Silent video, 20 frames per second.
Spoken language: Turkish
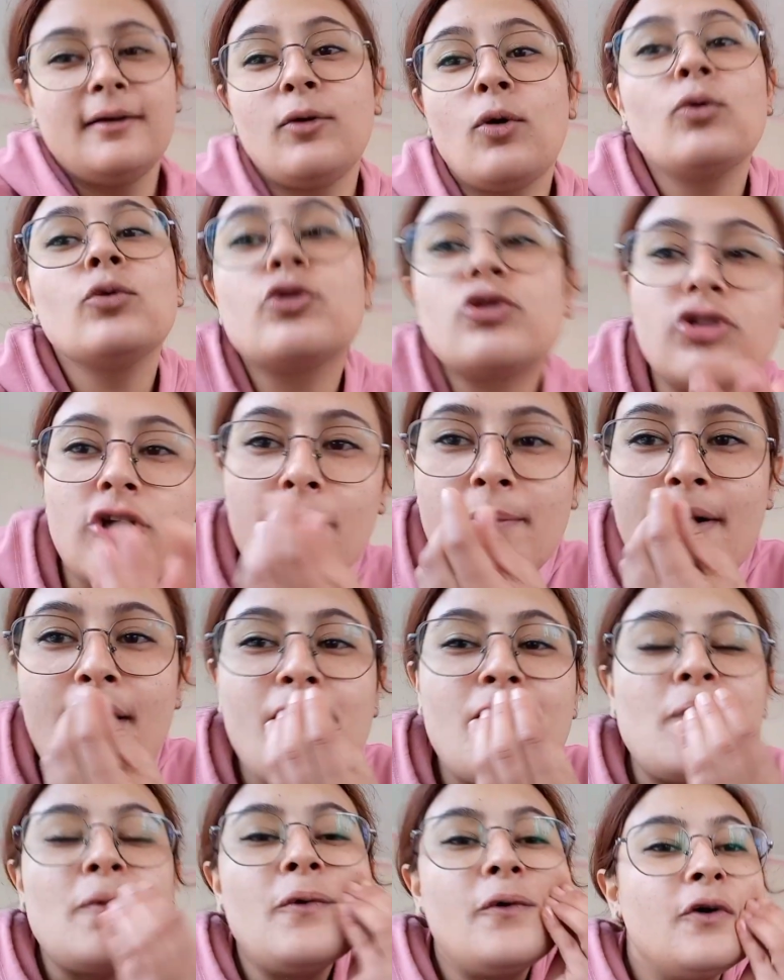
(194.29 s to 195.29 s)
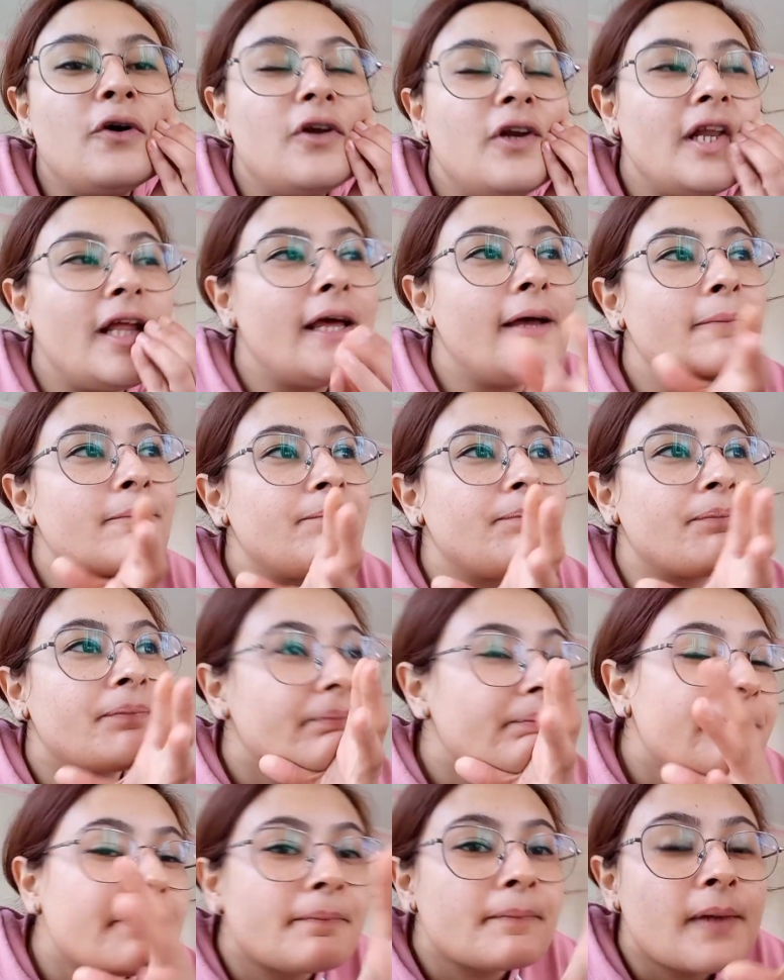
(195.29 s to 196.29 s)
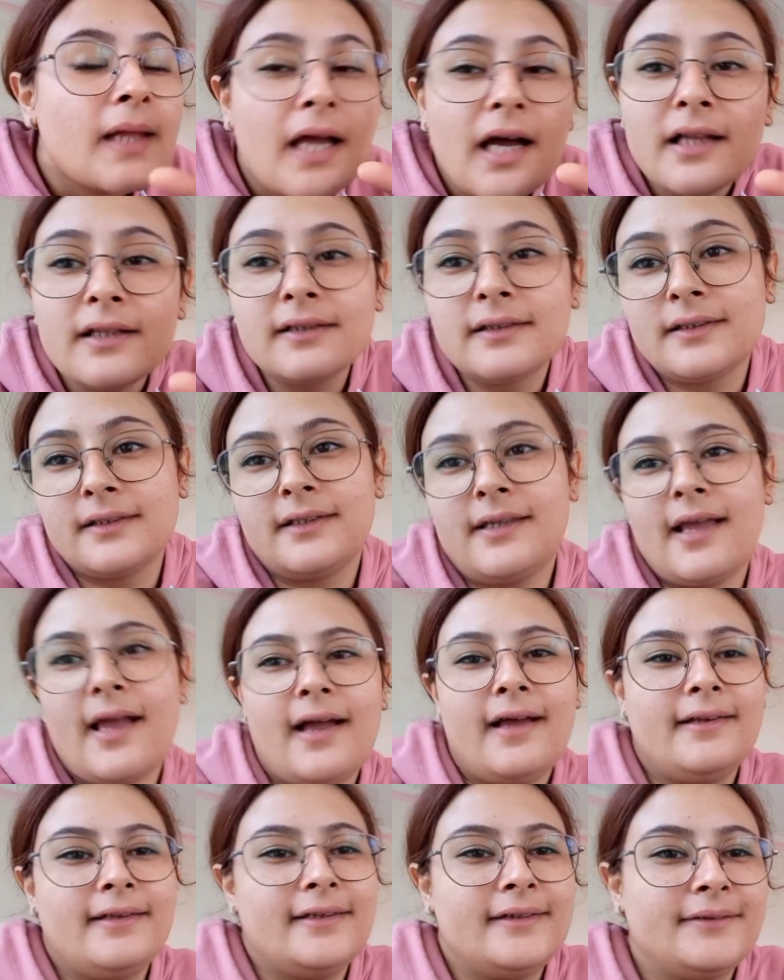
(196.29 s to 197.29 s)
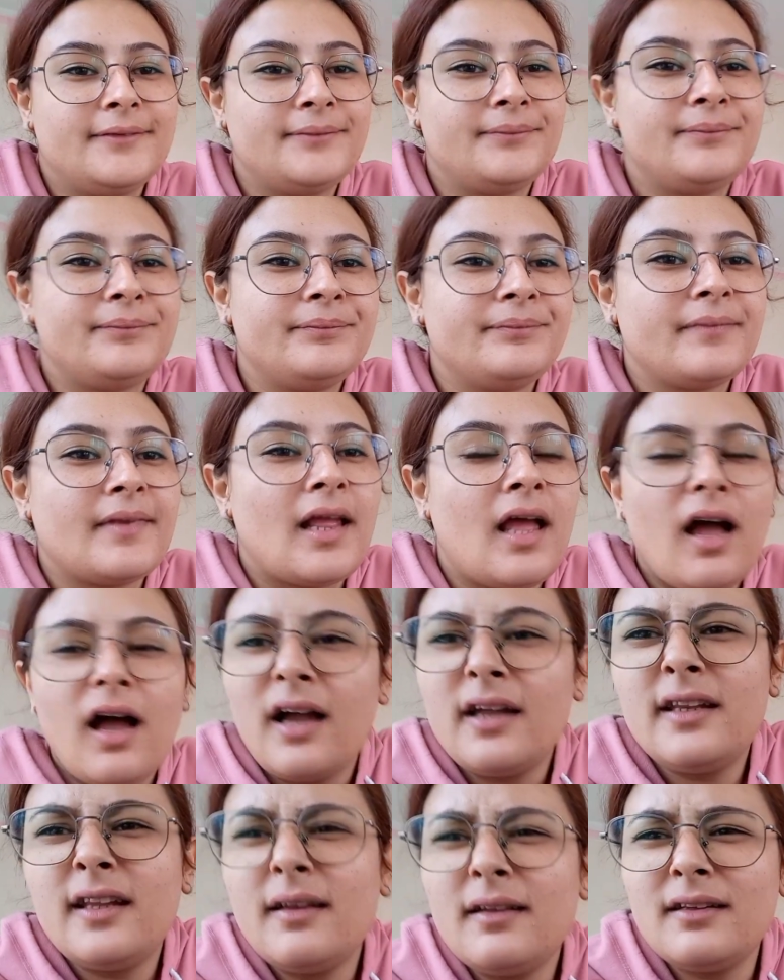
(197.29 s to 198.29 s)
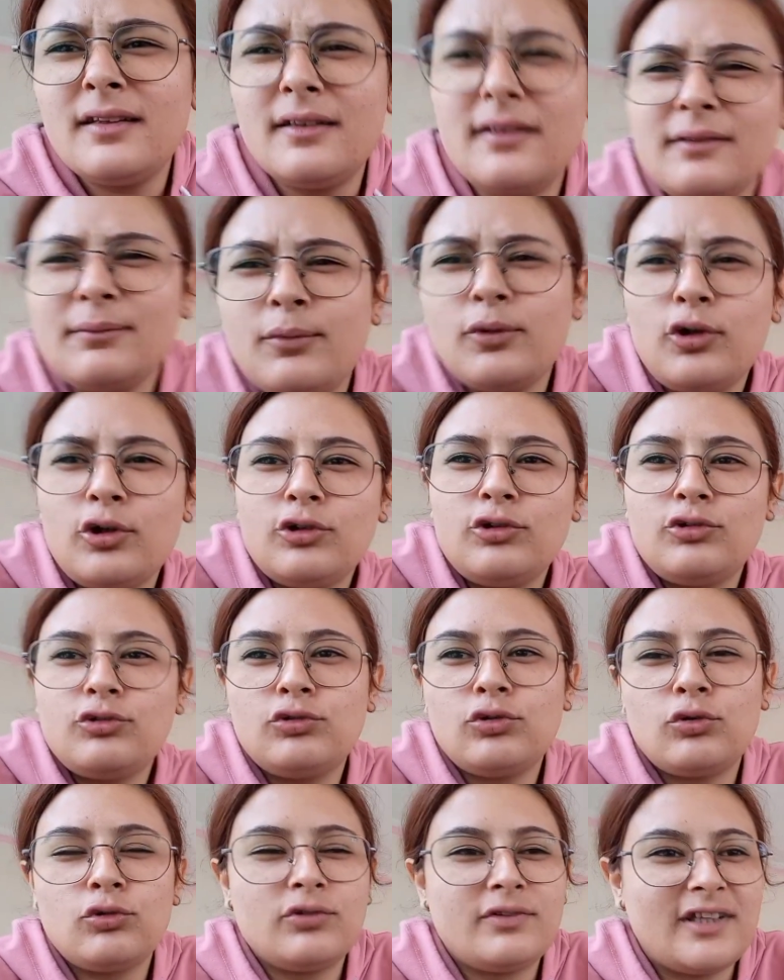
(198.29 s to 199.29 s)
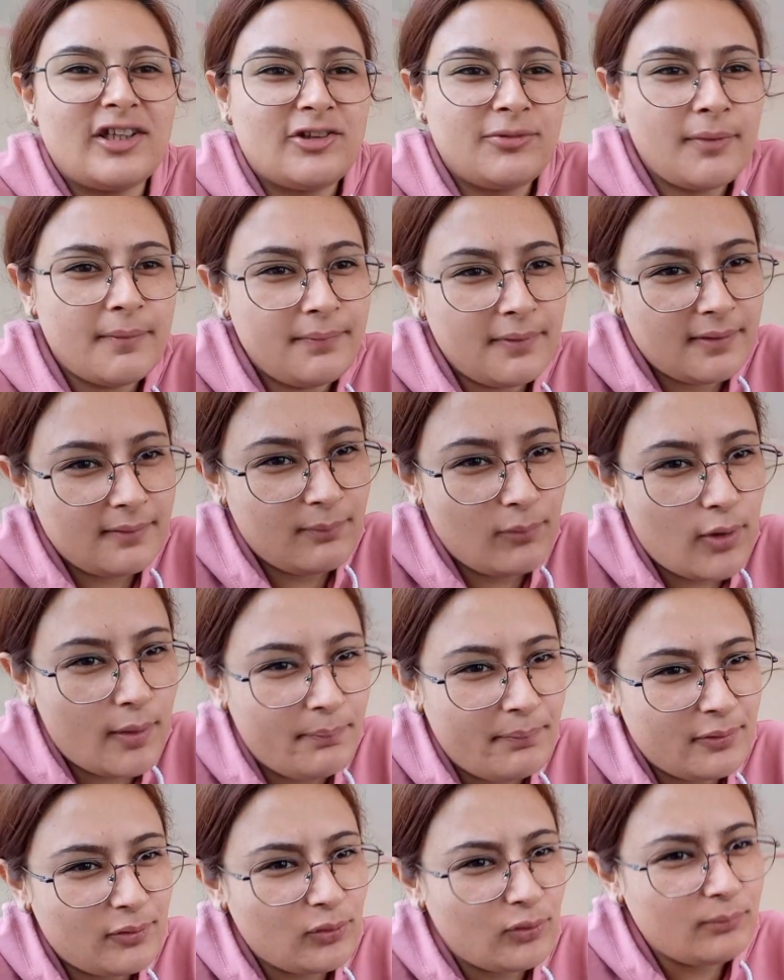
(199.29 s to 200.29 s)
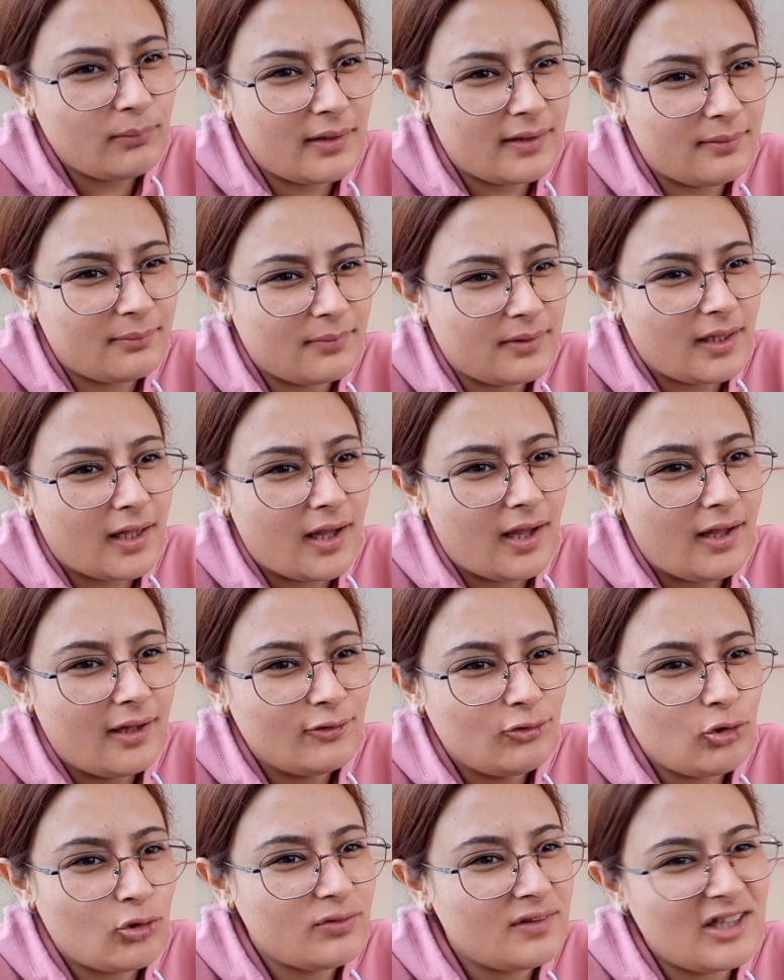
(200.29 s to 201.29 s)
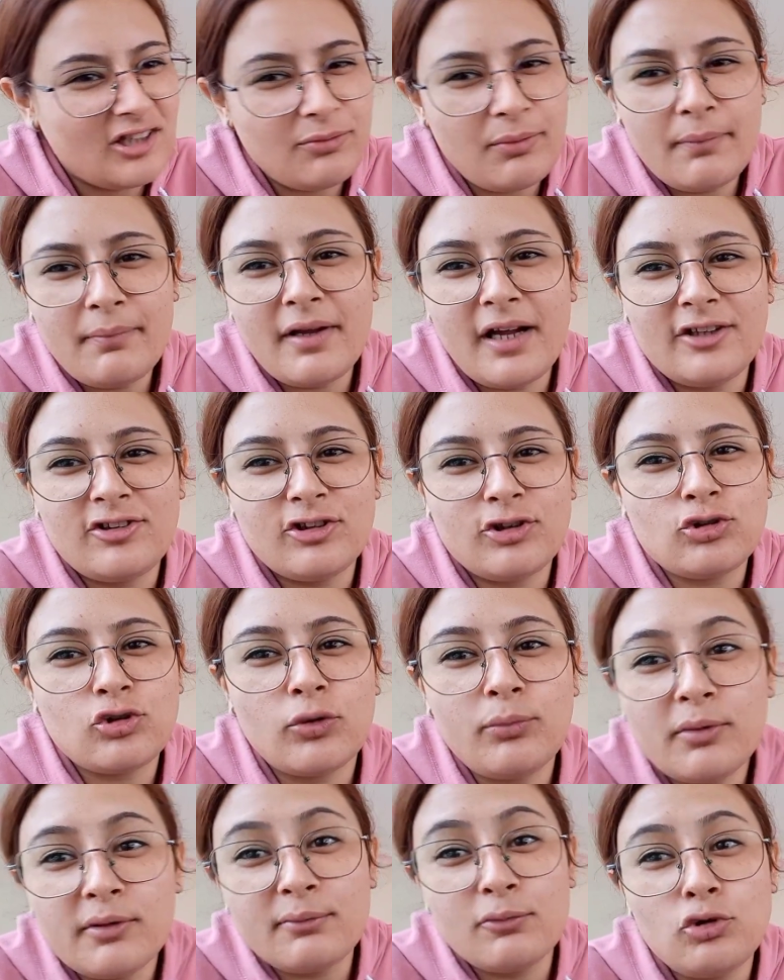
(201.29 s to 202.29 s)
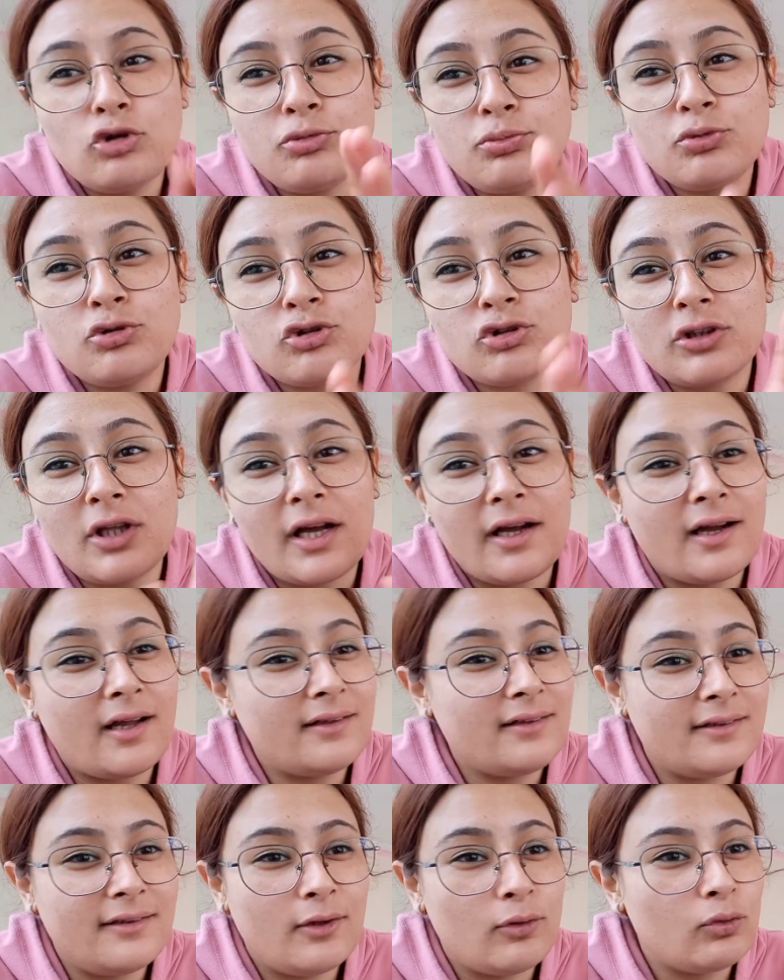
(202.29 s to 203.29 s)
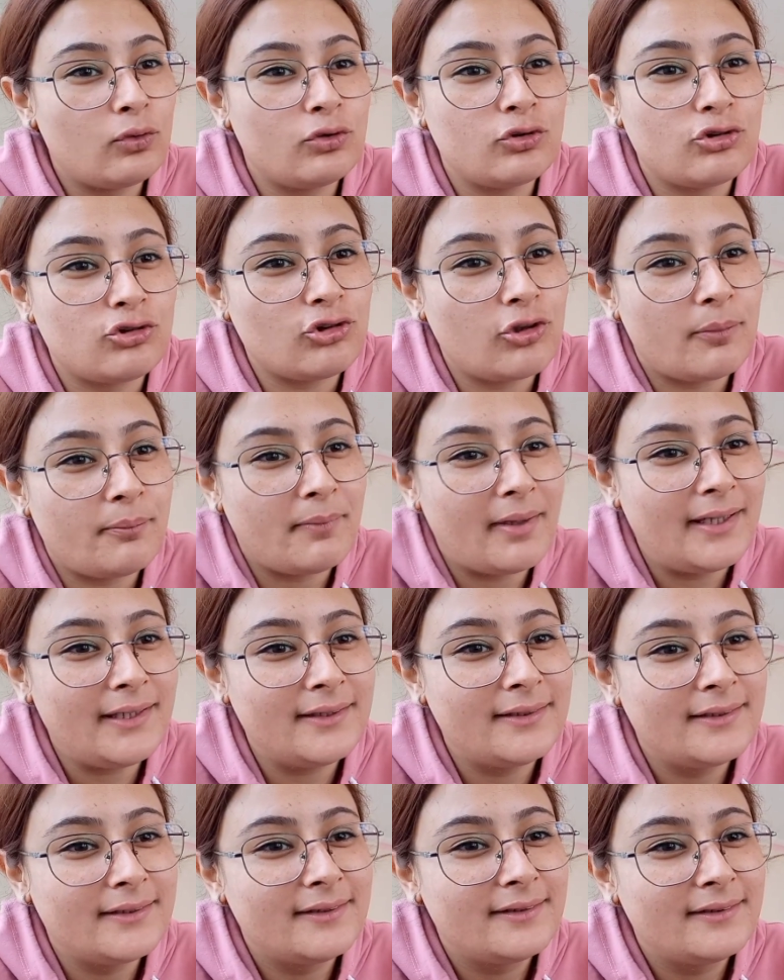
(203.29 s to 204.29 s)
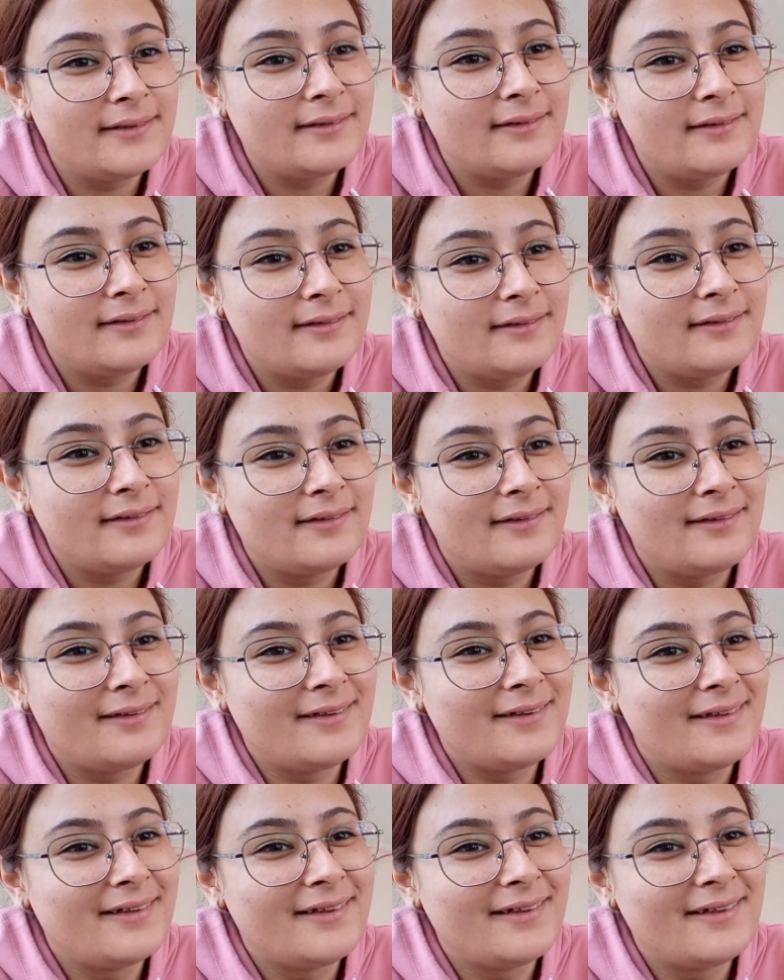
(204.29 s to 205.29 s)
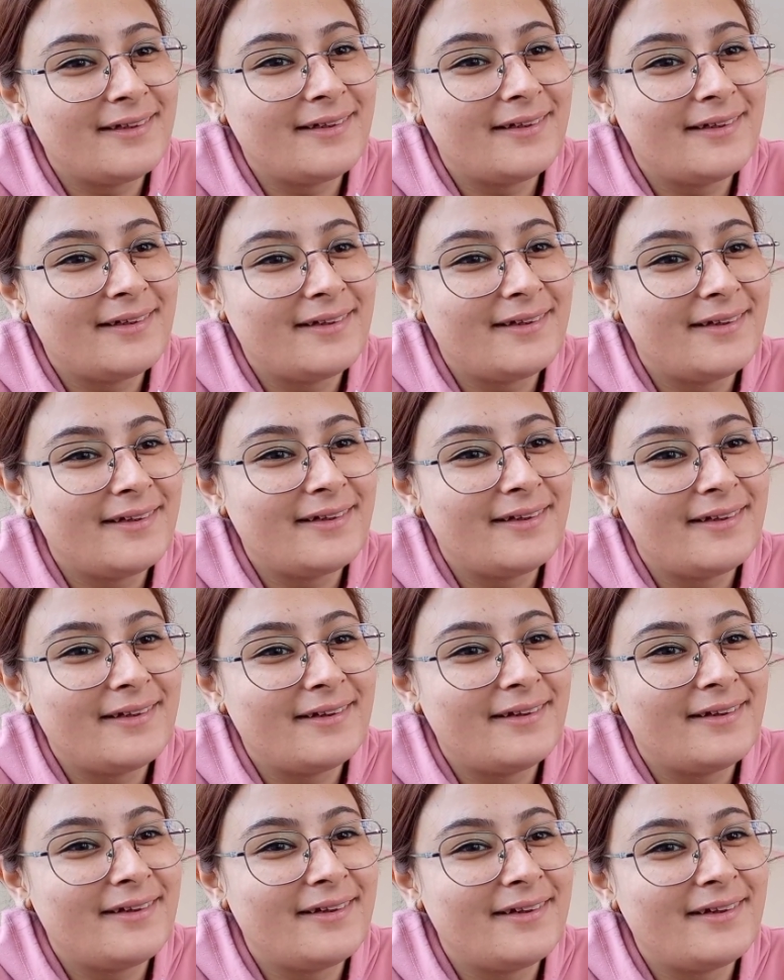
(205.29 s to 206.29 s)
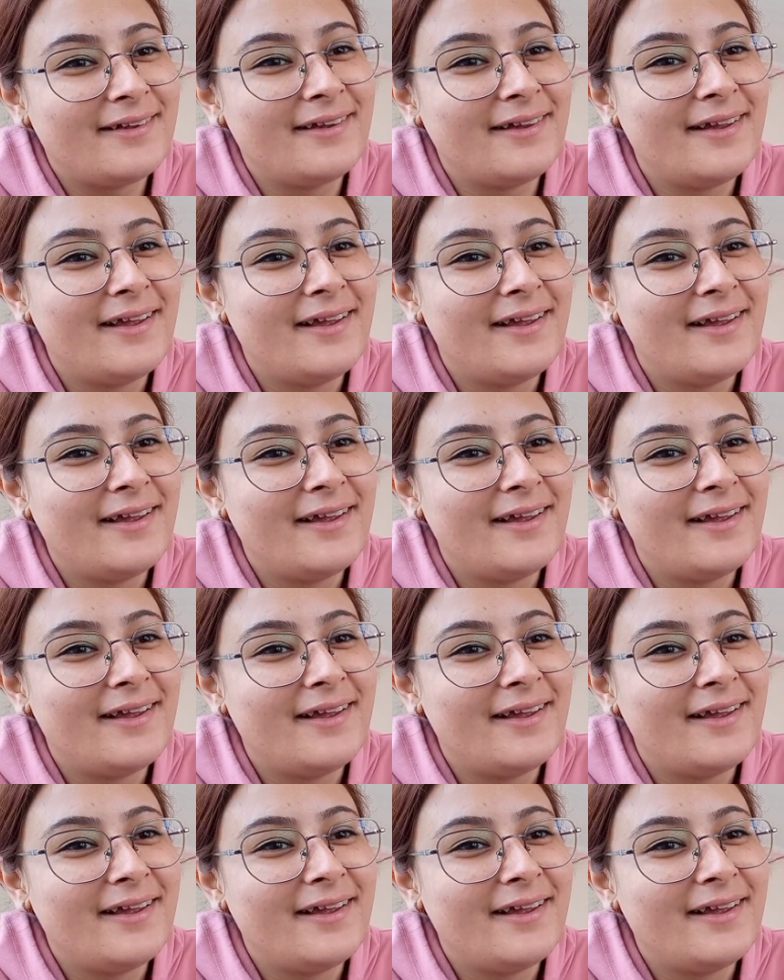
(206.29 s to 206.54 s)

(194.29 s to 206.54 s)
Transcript: Konuşamam böyle kalırım yani. Hani böyle çok saçma bir muhabbet olmadı mı ya? Çok saçma bir açılış olmadı mı? Üç buçuk dakikadır ne konuşuyorum ben? Bilmiyorum vallahi sen açtın bir şey ben konuşuyorum.